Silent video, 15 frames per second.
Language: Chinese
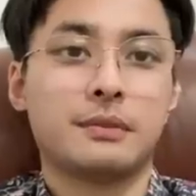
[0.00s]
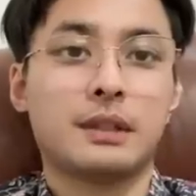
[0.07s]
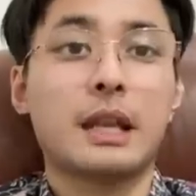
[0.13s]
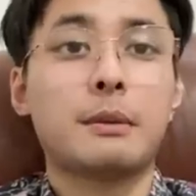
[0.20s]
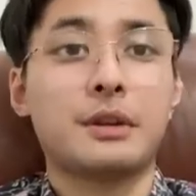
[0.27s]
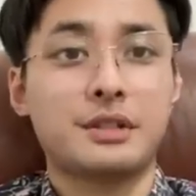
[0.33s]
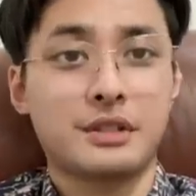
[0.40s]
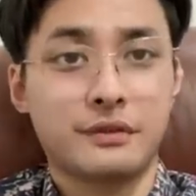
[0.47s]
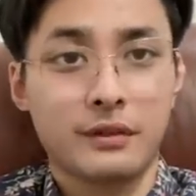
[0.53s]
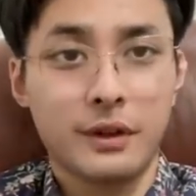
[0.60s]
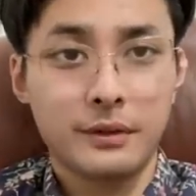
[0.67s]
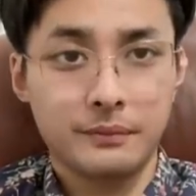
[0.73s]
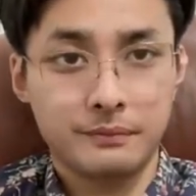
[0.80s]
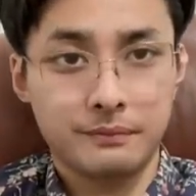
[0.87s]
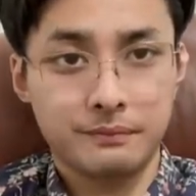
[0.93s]
代表西
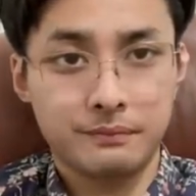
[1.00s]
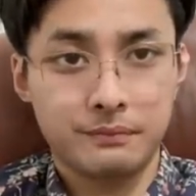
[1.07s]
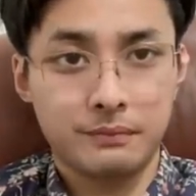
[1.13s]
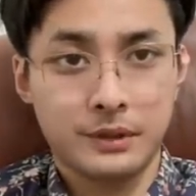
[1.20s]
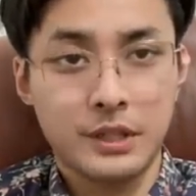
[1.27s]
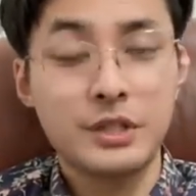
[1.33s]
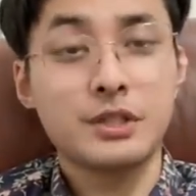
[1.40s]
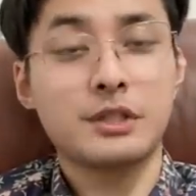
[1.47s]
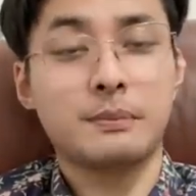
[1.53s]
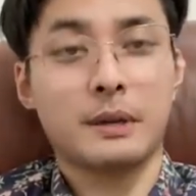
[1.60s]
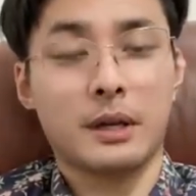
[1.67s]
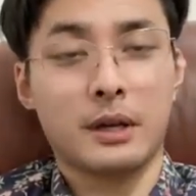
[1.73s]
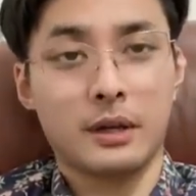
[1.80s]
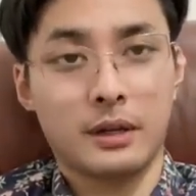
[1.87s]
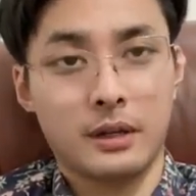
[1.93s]
方跟日
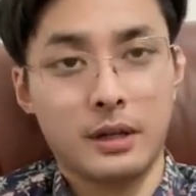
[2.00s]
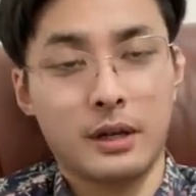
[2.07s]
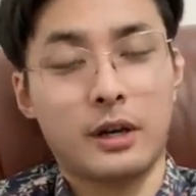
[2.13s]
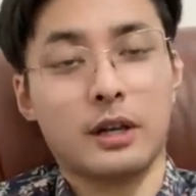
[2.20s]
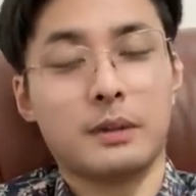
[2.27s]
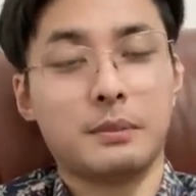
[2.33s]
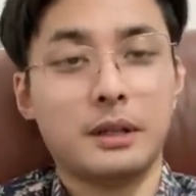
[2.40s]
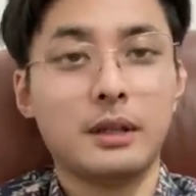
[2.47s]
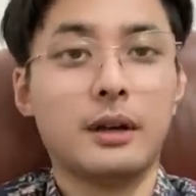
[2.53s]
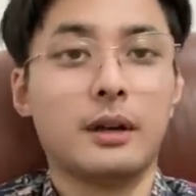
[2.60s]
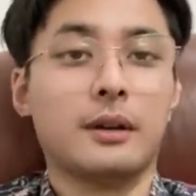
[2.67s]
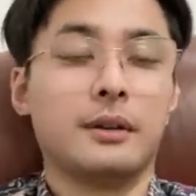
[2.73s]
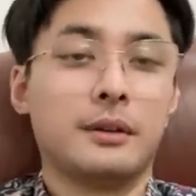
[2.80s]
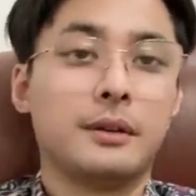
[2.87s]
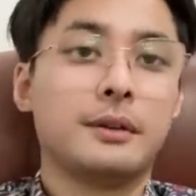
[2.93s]
本好好的不得了
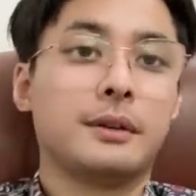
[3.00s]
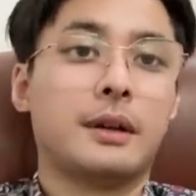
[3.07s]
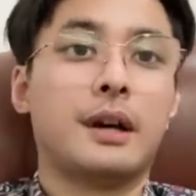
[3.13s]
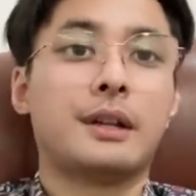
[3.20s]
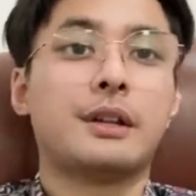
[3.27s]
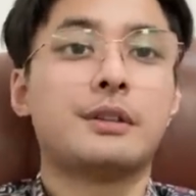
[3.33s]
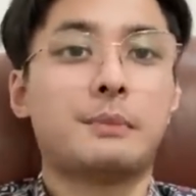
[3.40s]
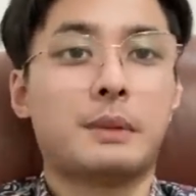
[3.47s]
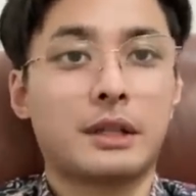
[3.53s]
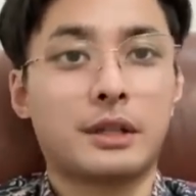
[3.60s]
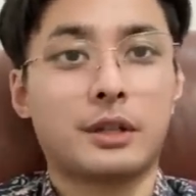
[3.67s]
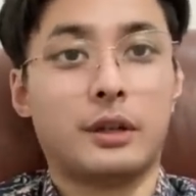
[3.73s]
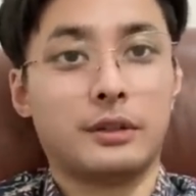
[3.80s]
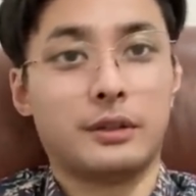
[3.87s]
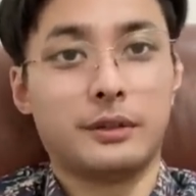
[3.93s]
啊，那就把你
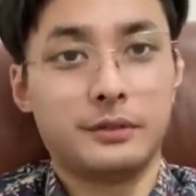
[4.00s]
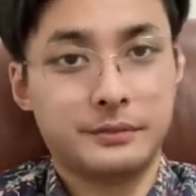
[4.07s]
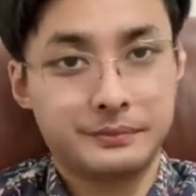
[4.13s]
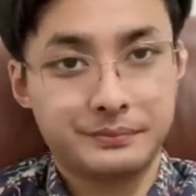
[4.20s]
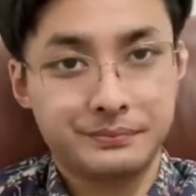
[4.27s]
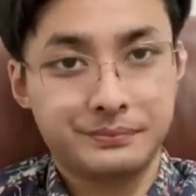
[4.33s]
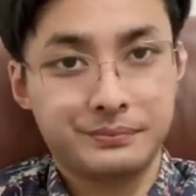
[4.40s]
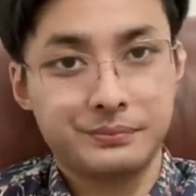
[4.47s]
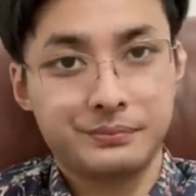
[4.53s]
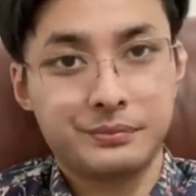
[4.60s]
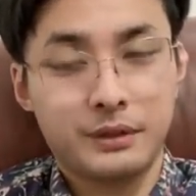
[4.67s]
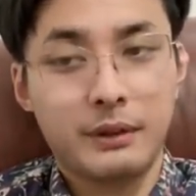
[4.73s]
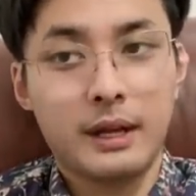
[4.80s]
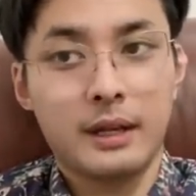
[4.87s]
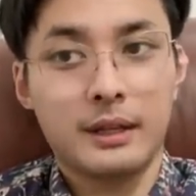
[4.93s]
搞掉，
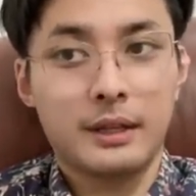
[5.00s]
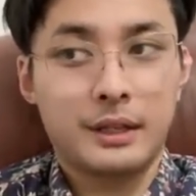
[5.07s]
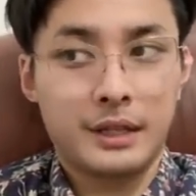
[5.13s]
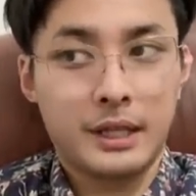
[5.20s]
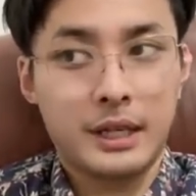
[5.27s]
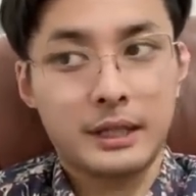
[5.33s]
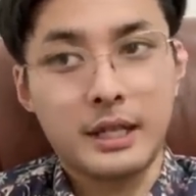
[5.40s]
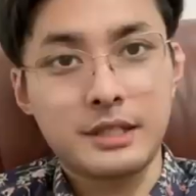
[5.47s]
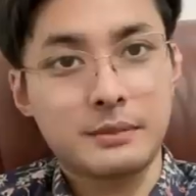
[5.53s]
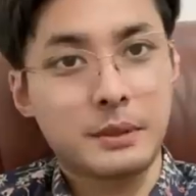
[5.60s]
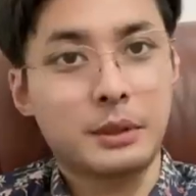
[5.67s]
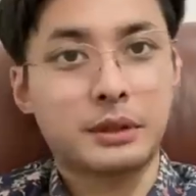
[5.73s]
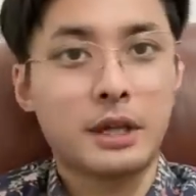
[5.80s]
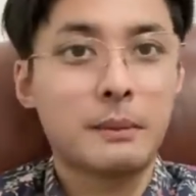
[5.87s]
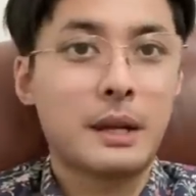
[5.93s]
对吧？你看他是没
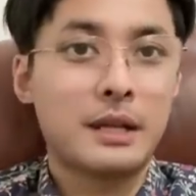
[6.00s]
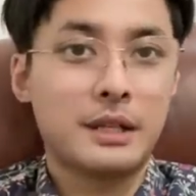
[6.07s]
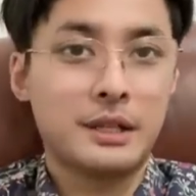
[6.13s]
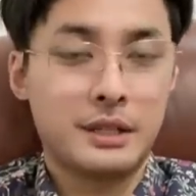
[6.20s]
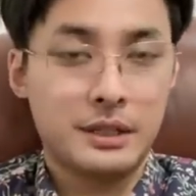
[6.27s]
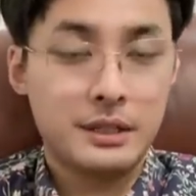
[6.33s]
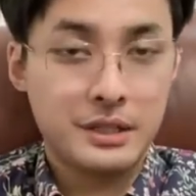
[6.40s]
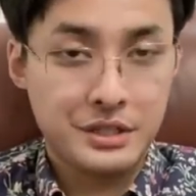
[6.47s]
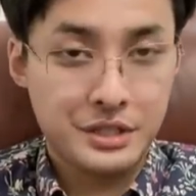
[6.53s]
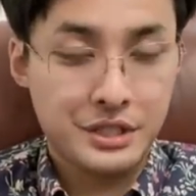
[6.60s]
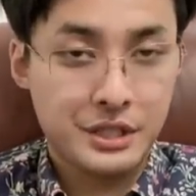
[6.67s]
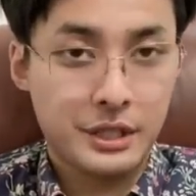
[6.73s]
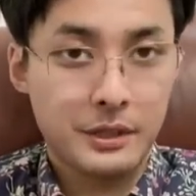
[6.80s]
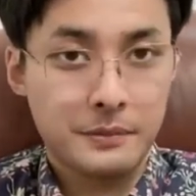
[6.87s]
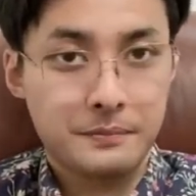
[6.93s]
有当满任任
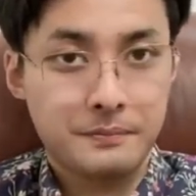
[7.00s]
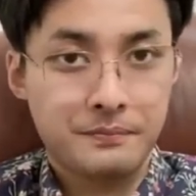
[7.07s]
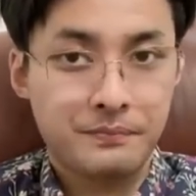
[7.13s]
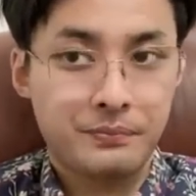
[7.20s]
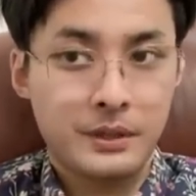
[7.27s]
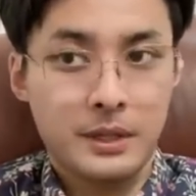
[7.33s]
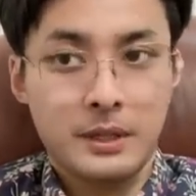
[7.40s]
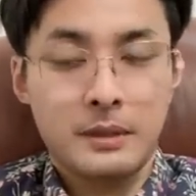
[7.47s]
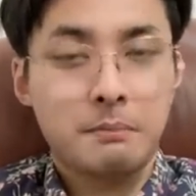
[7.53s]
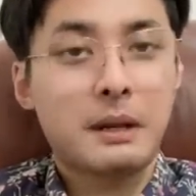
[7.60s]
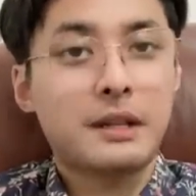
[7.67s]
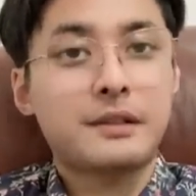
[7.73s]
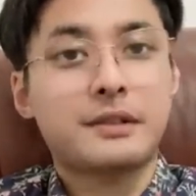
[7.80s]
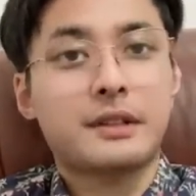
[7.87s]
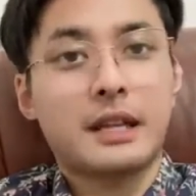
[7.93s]
期的，巴
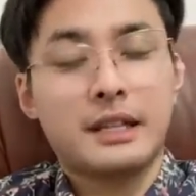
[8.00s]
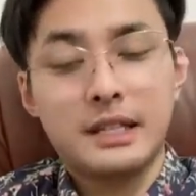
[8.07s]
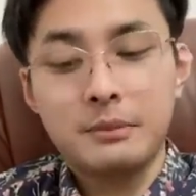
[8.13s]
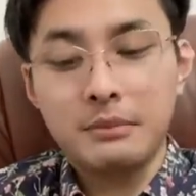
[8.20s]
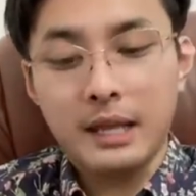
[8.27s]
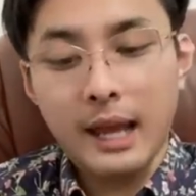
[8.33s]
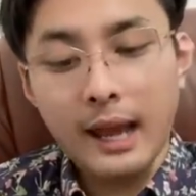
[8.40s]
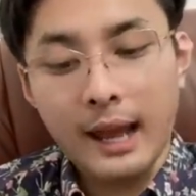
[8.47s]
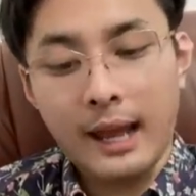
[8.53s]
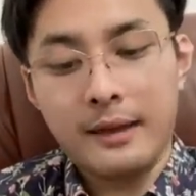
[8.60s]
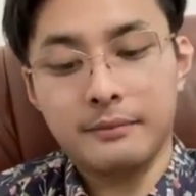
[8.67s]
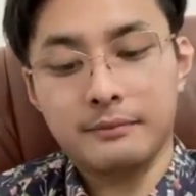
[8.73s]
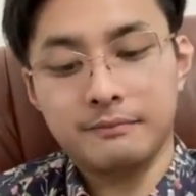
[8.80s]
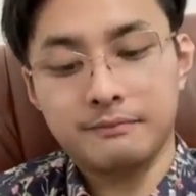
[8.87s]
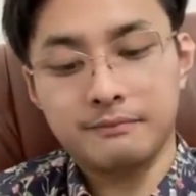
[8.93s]
基斯坦的伊姆兰
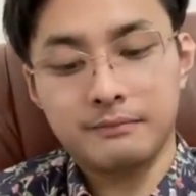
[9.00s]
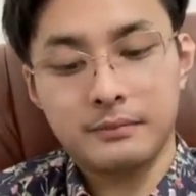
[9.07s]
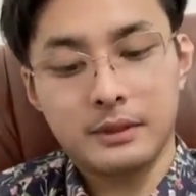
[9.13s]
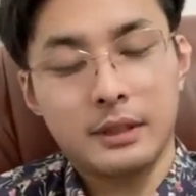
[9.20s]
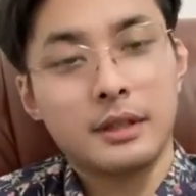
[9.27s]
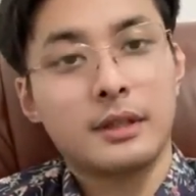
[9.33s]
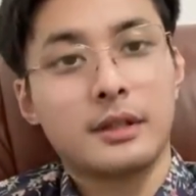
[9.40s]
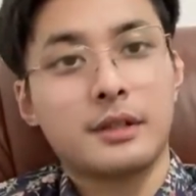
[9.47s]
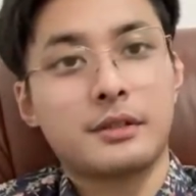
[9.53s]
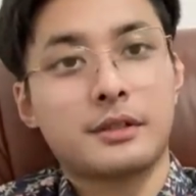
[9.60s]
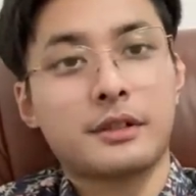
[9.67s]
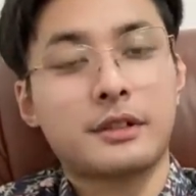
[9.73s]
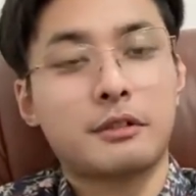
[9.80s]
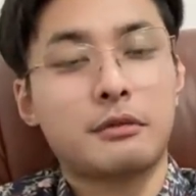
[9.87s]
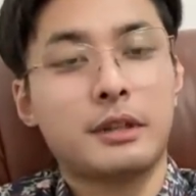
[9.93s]
汗，小
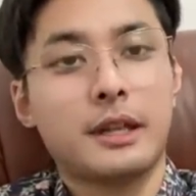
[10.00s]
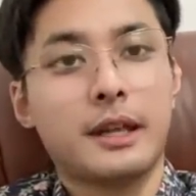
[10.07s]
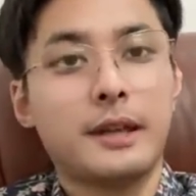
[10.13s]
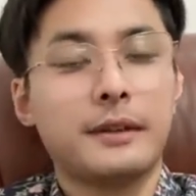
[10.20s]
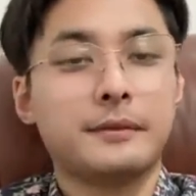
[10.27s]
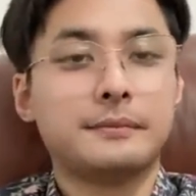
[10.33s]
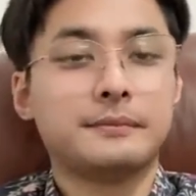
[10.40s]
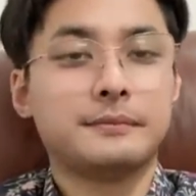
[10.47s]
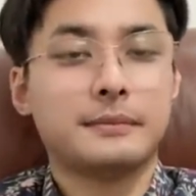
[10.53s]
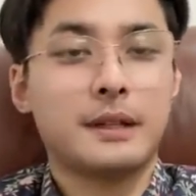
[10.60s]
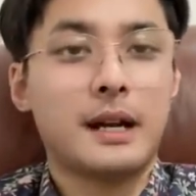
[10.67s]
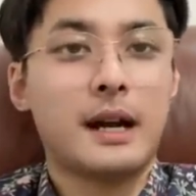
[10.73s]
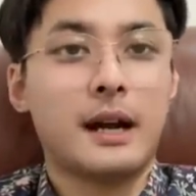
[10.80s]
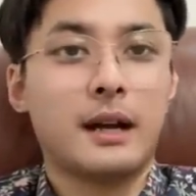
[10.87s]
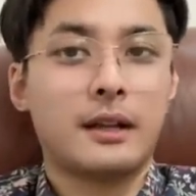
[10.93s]
色鬼的
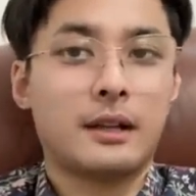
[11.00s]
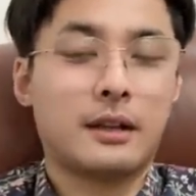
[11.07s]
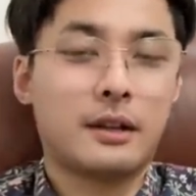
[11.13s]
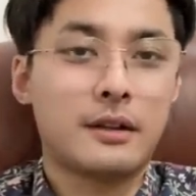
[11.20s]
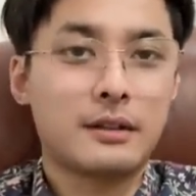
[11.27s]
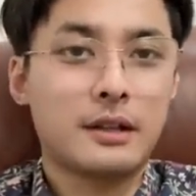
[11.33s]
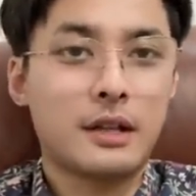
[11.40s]
啊，老是